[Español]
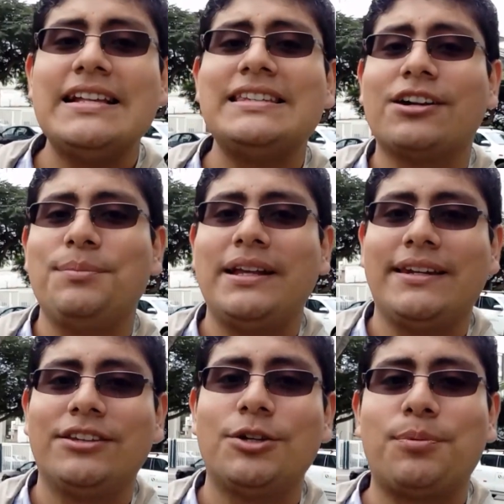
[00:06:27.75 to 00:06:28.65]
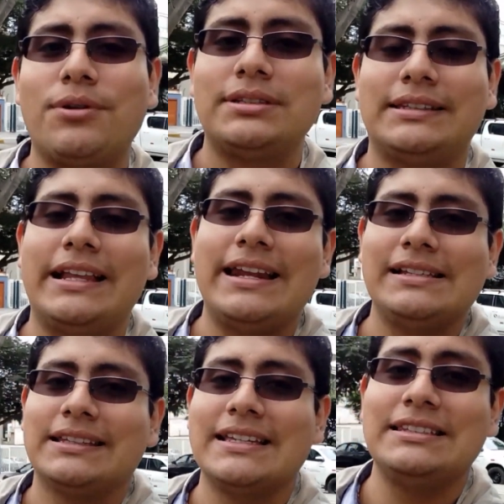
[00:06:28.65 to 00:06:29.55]
y 5500 pueblos
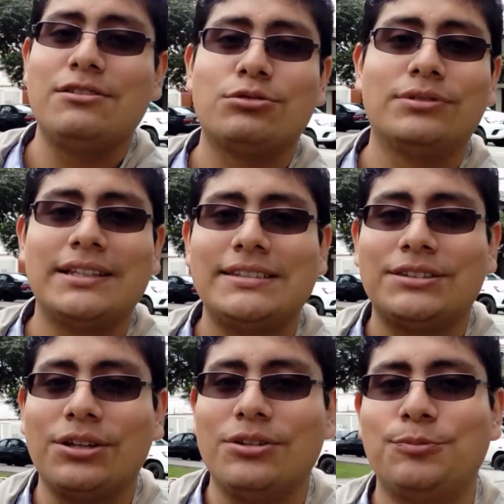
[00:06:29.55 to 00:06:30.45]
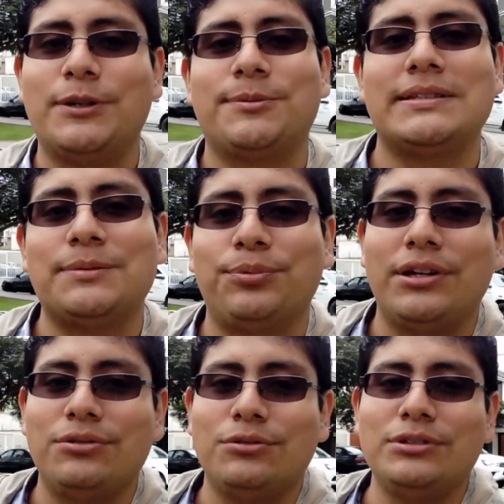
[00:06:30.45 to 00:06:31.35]
estelares que si los juntaste todos pues vas a poder